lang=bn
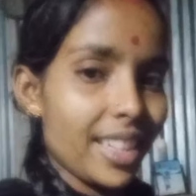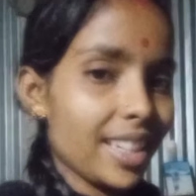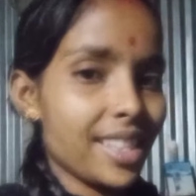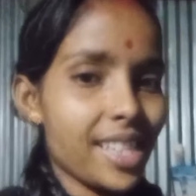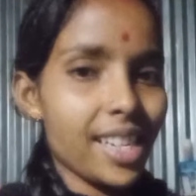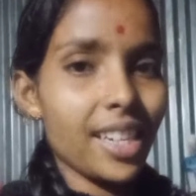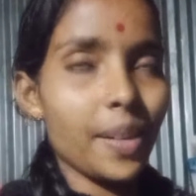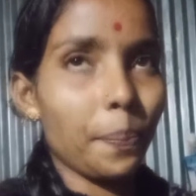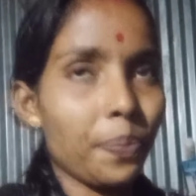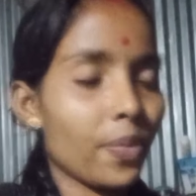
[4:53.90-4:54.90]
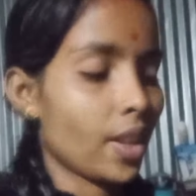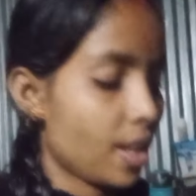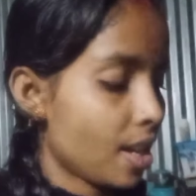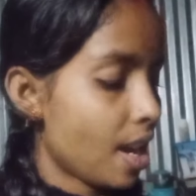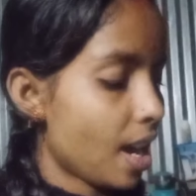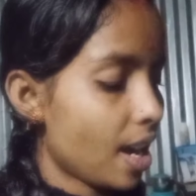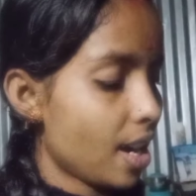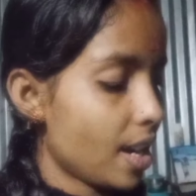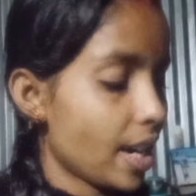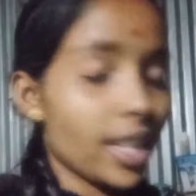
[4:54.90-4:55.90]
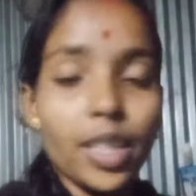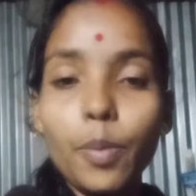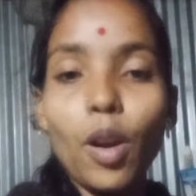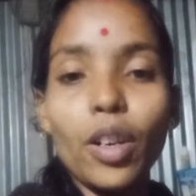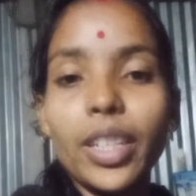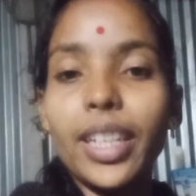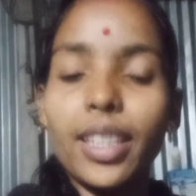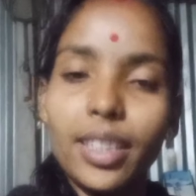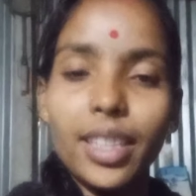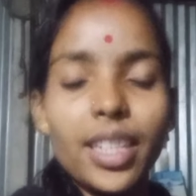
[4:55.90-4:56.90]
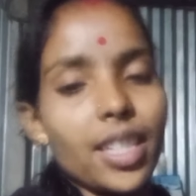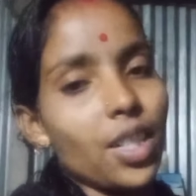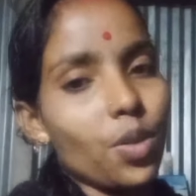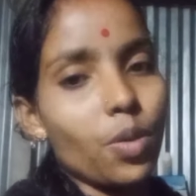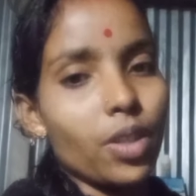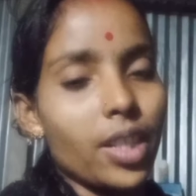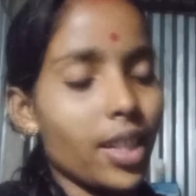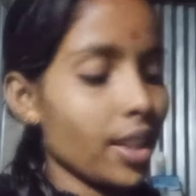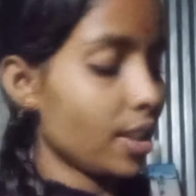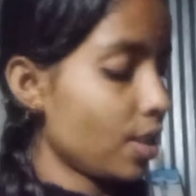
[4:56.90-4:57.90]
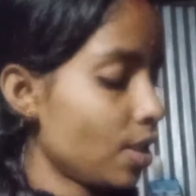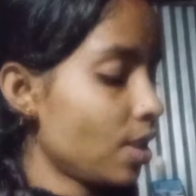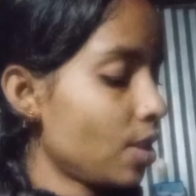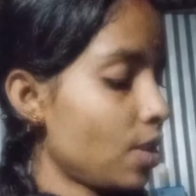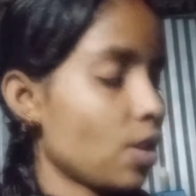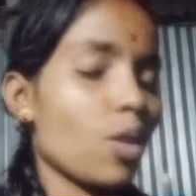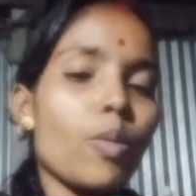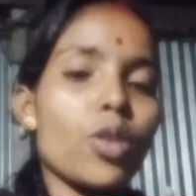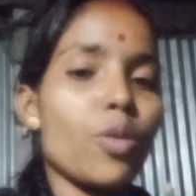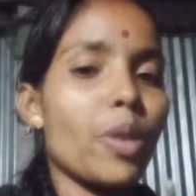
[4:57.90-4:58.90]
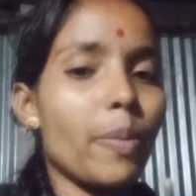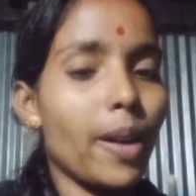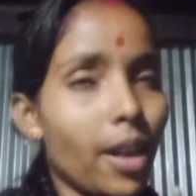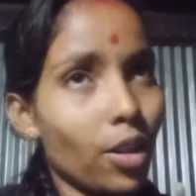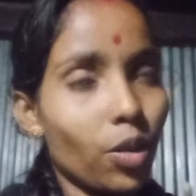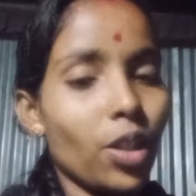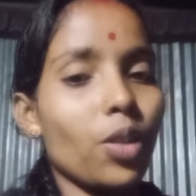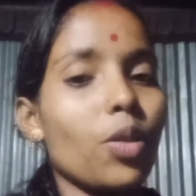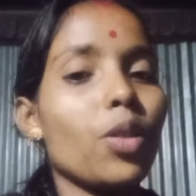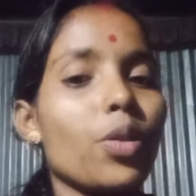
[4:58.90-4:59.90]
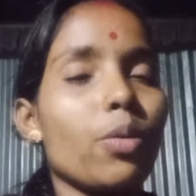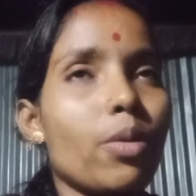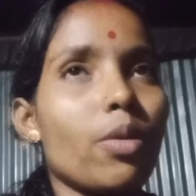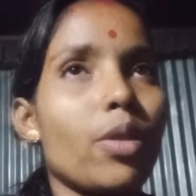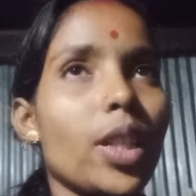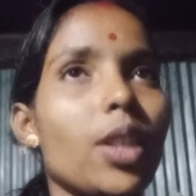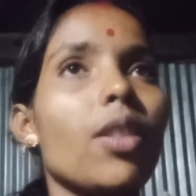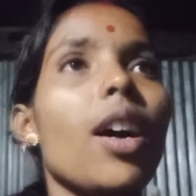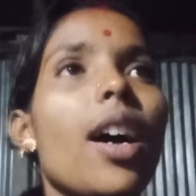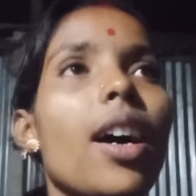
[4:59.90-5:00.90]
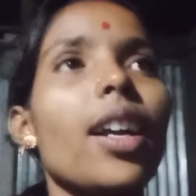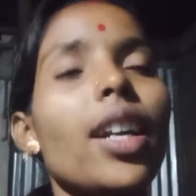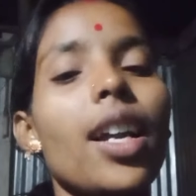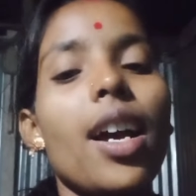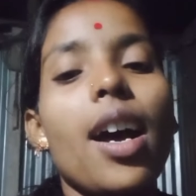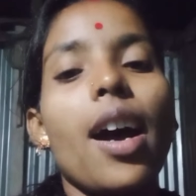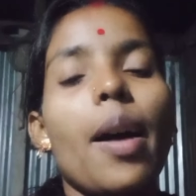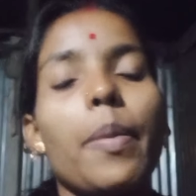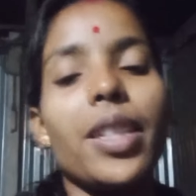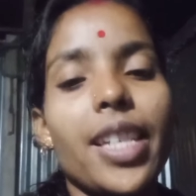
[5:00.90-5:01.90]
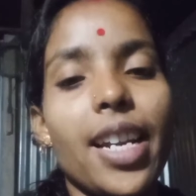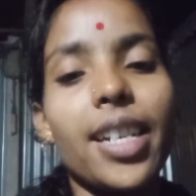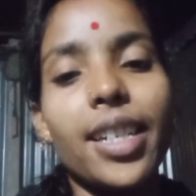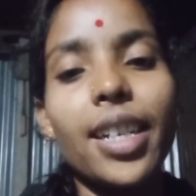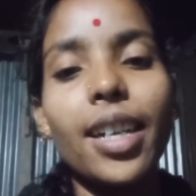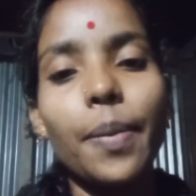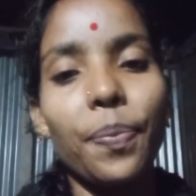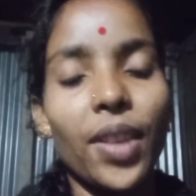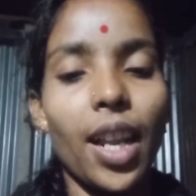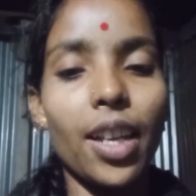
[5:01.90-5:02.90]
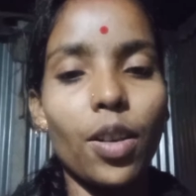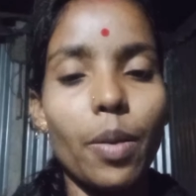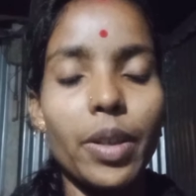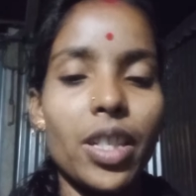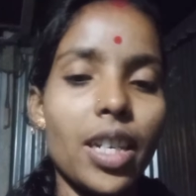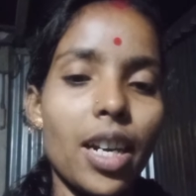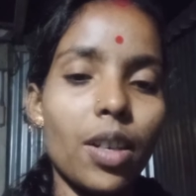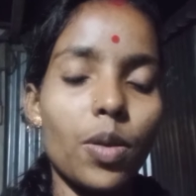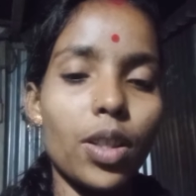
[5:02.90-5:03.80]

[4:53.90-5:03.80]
ঠিক আছে আর আজকে ব্লগটা এখান থেকেই শেষ করছি তোমরা সবাই ভালো থেকো সুস্থ থেকো আর আমার চ্যানেলটা লাইক কমেন্ট শেয়ার